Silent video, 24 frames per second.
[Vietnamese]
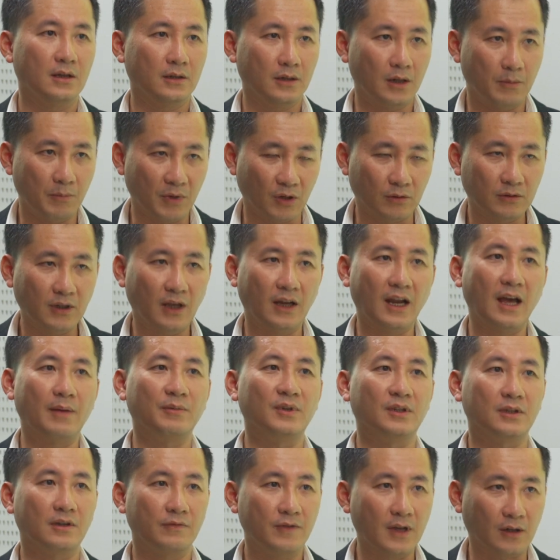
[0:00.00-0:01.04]
để ừ. mình có thể làm
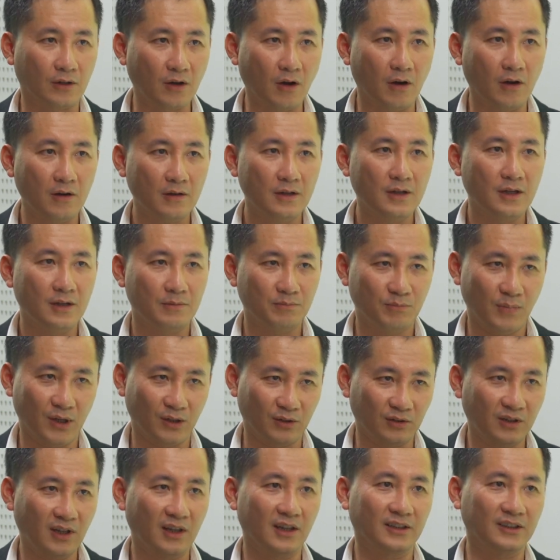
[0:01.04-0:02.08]
những cái việc đó mình
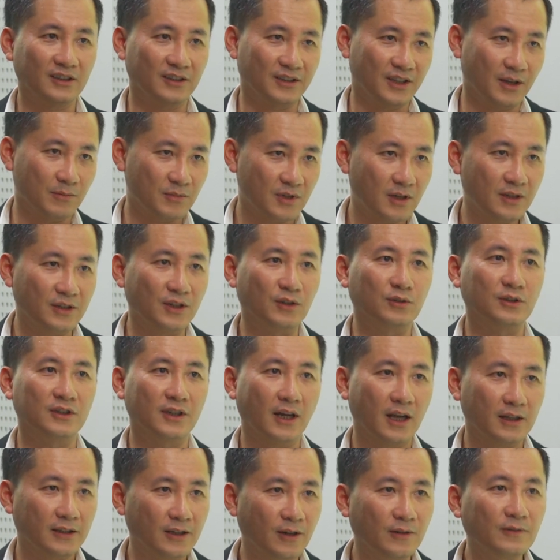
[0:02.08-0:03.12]
có thể là thử nghiệm rất là nhiều thứ
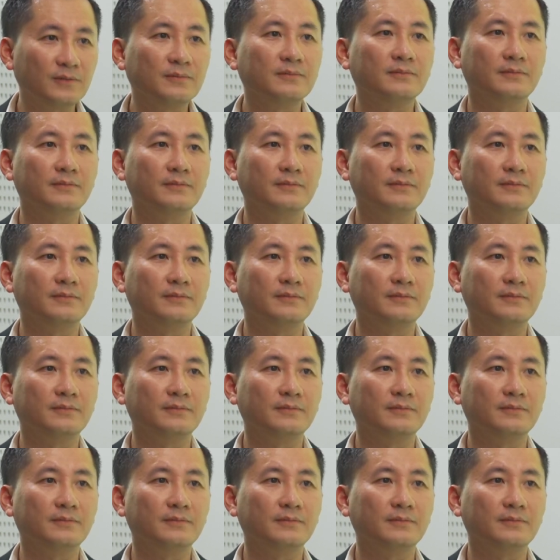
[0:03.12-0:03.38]
khác nhau